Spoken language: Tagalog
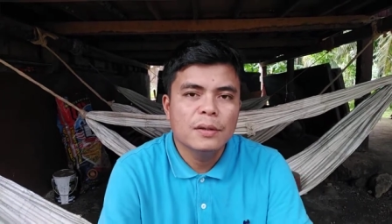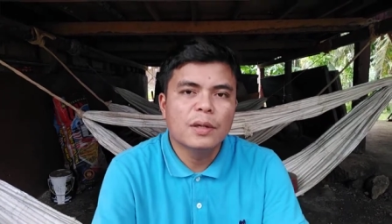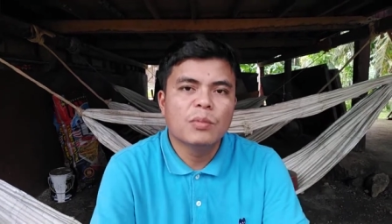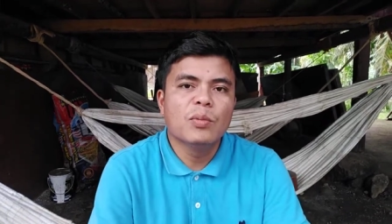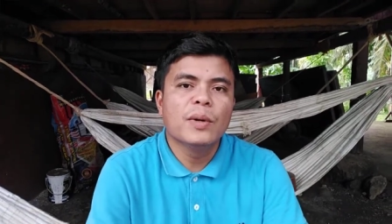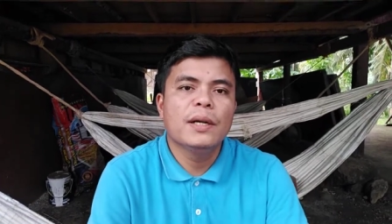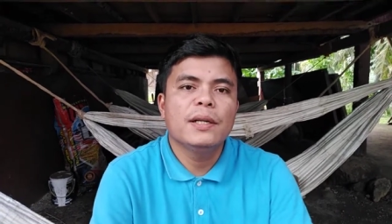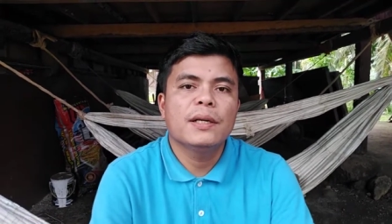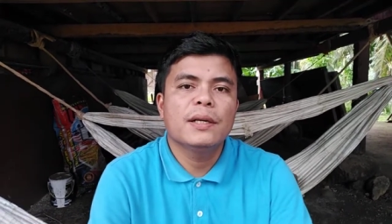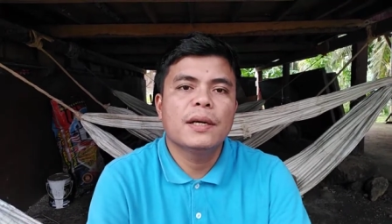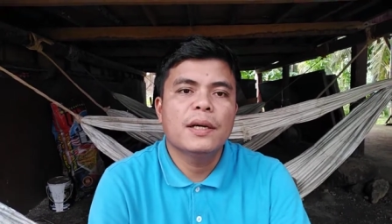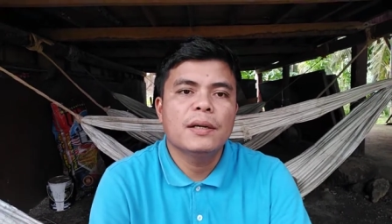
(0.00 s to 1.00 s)
nga mobalik
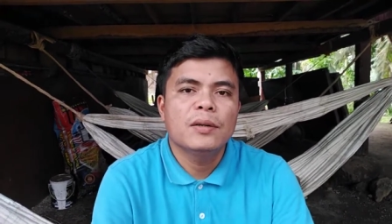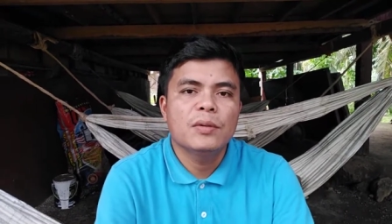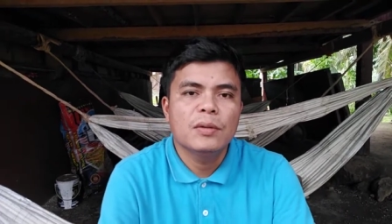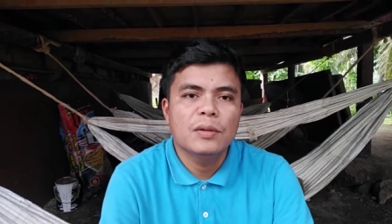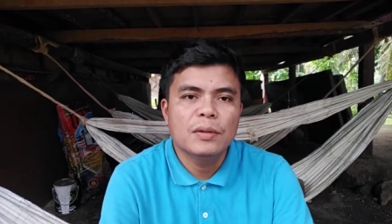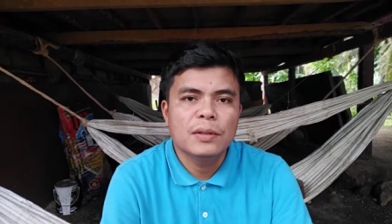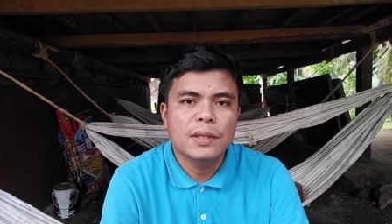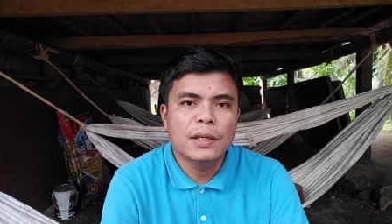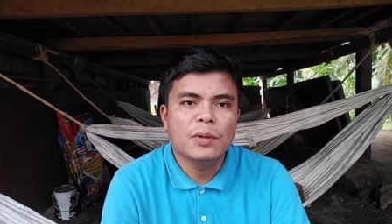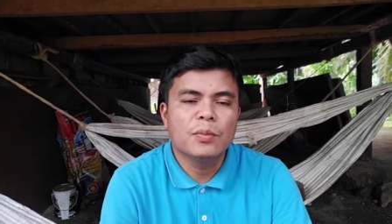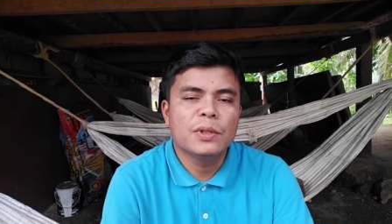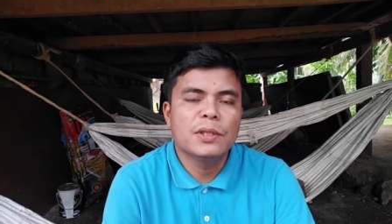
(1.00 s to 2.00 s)
ka sa
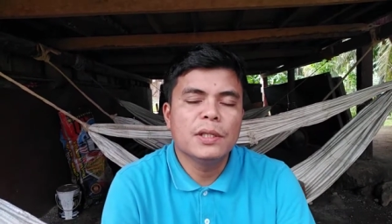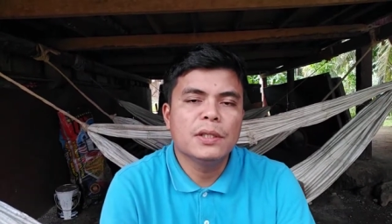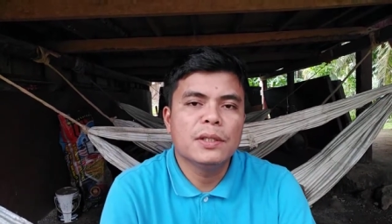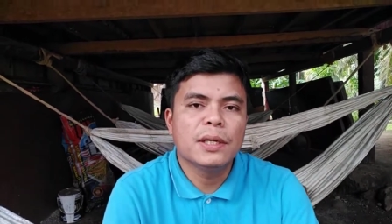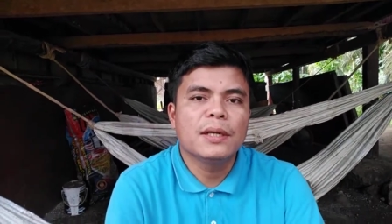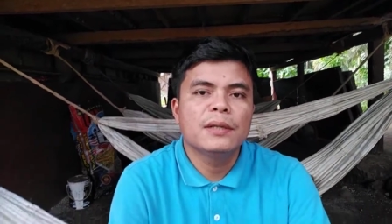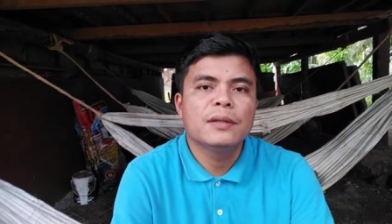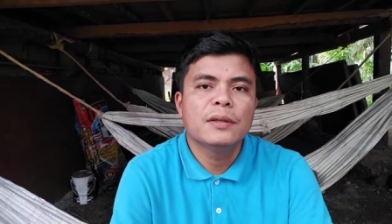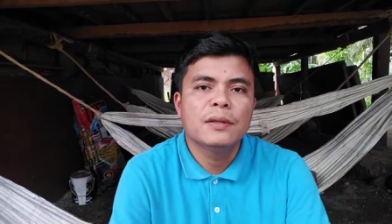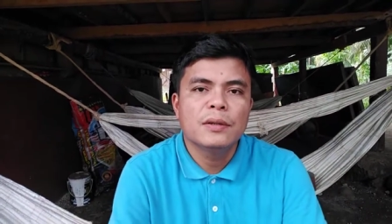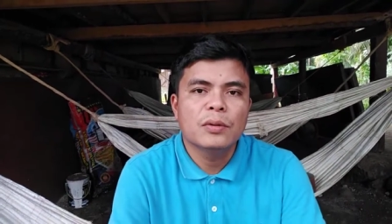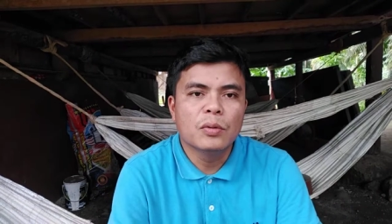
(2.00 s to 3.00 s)
iyang presensya
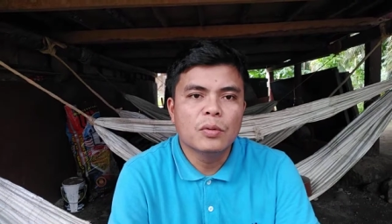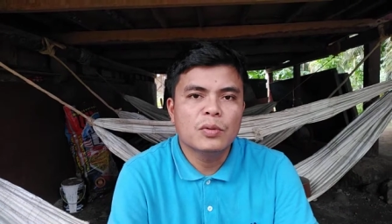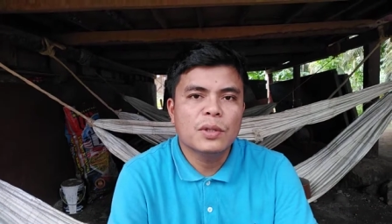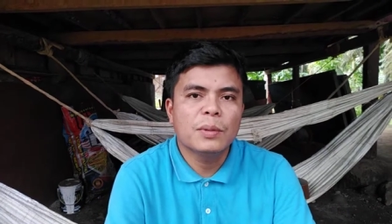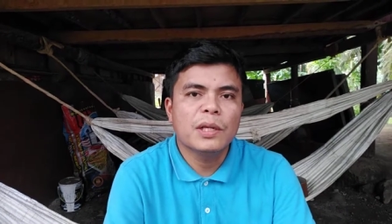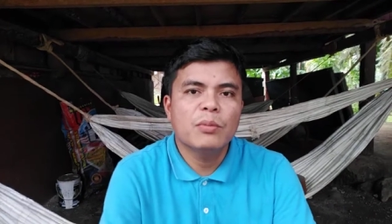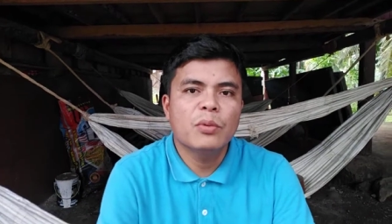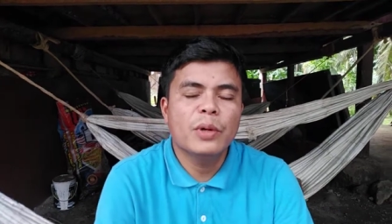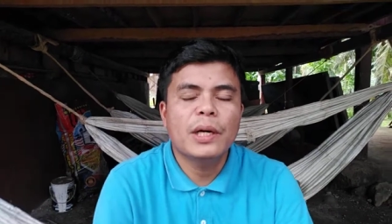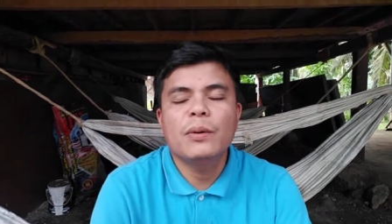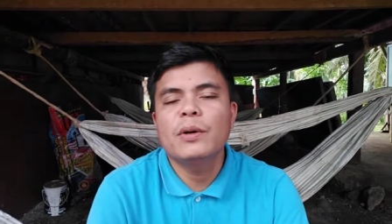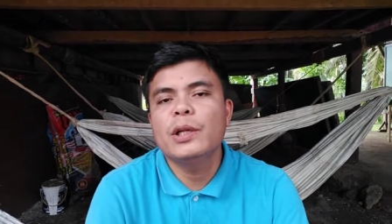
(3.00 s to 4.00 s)
kung unsa may
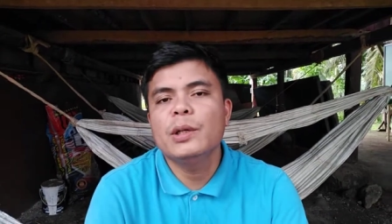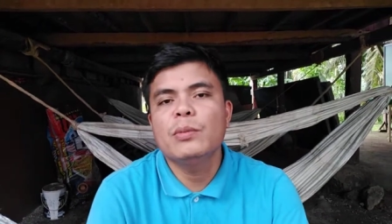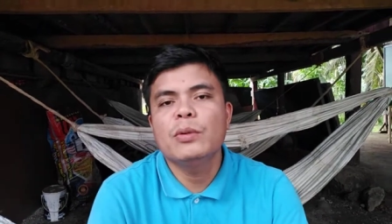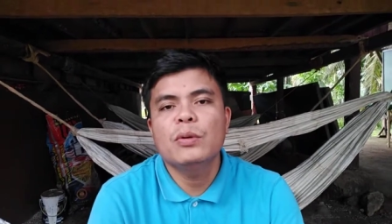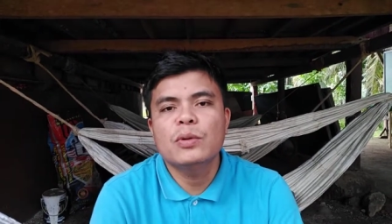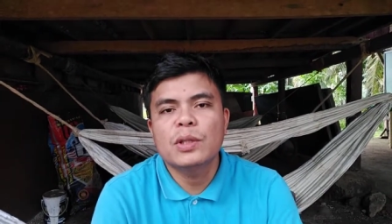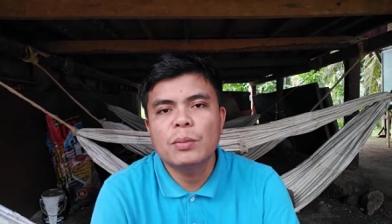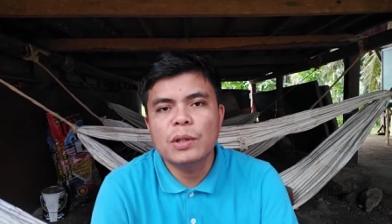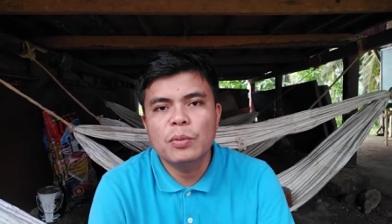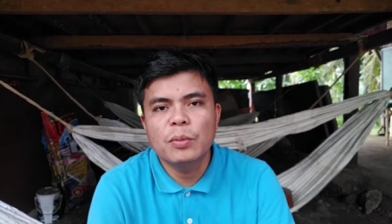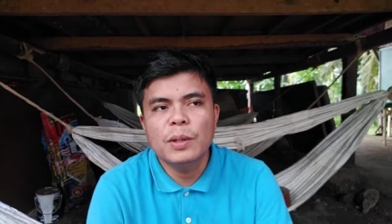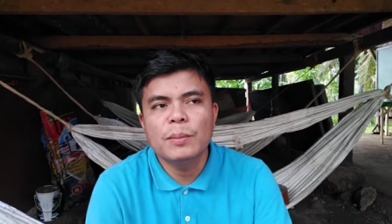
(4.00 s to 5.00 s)
nabugnawan nimo unsa mga
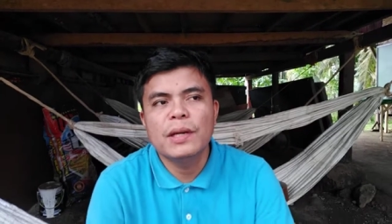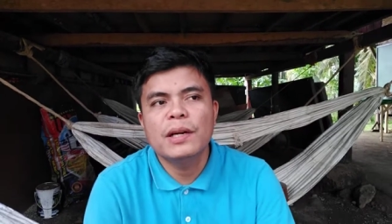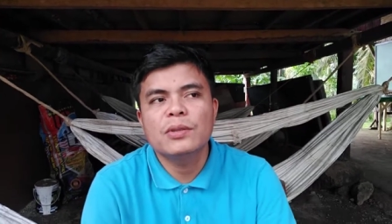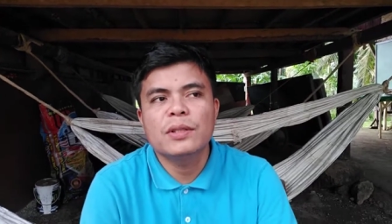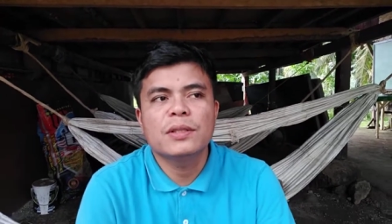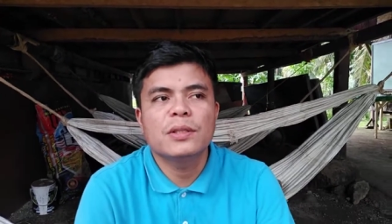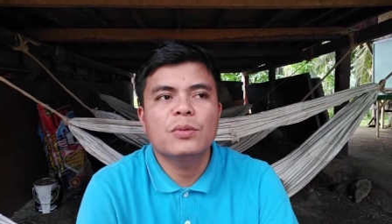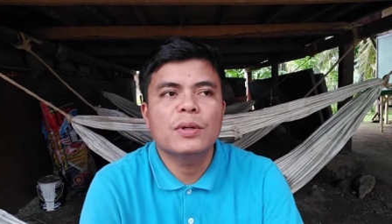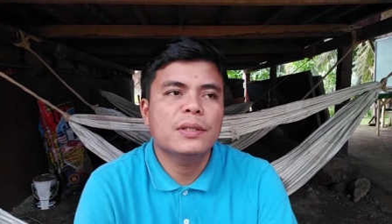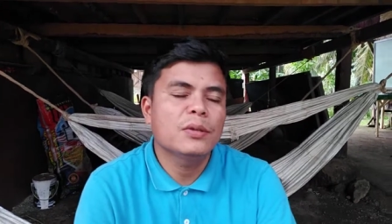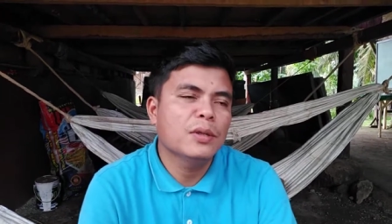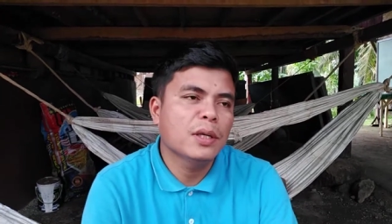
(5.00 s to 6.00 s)
problema unsa
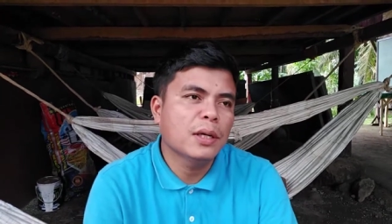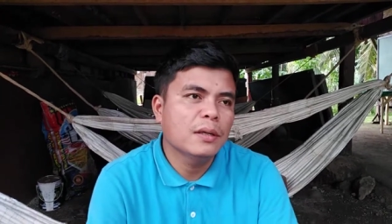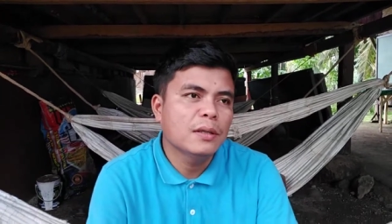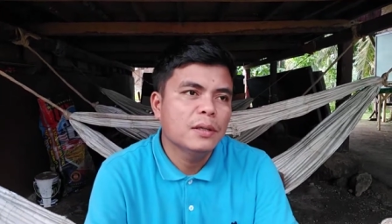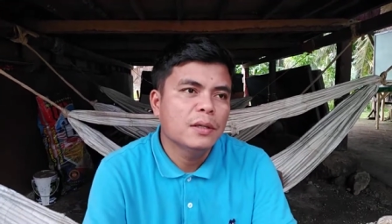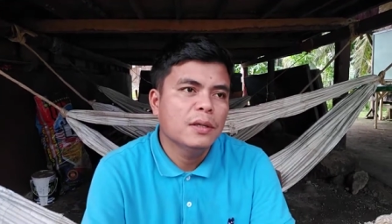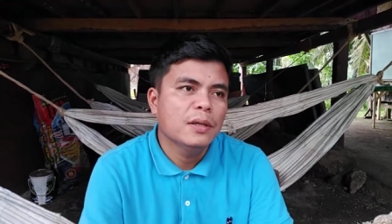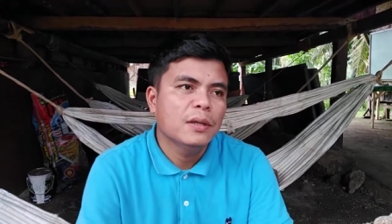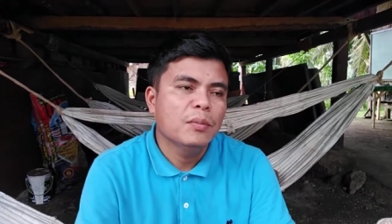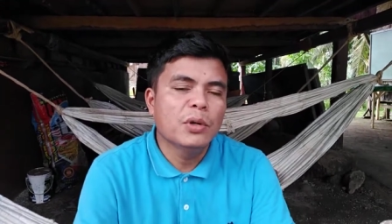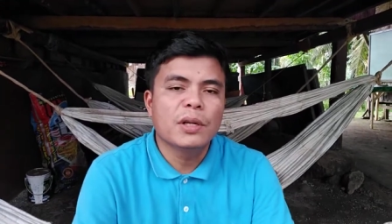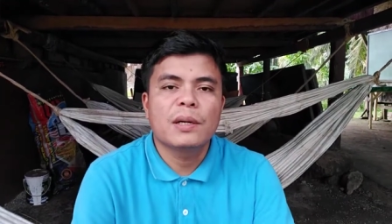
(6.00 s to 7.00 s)
sitwasyon nga
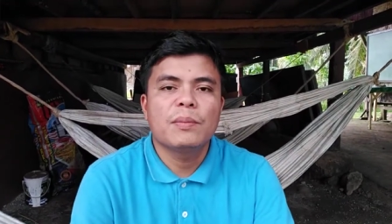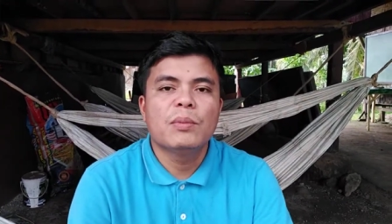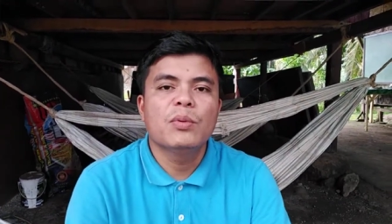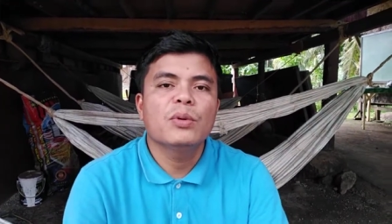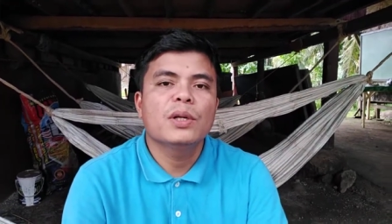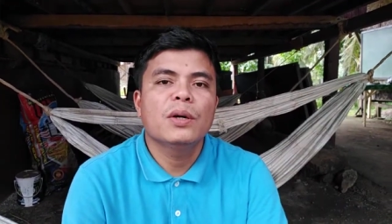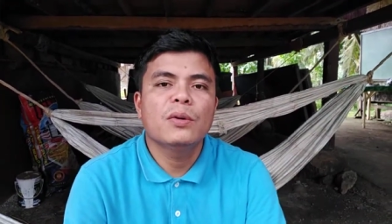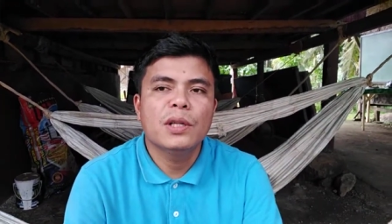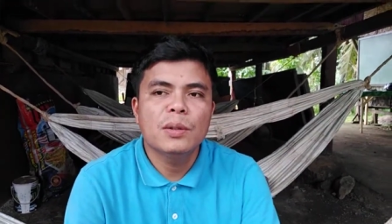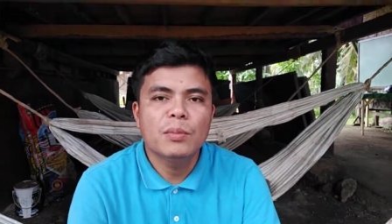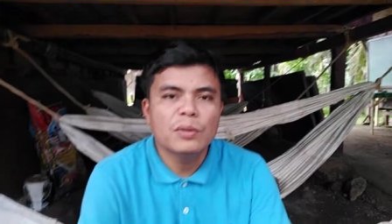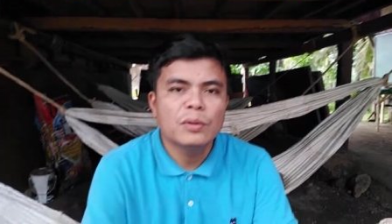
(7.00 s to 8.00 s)
mo nakapabugnaw
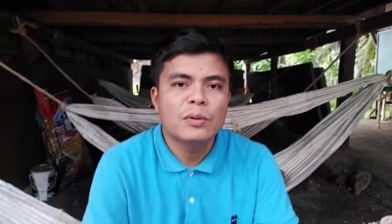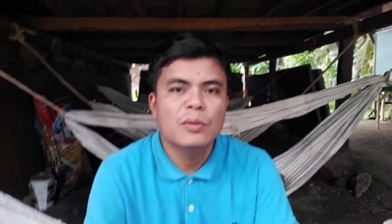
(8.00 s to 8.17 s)
nimo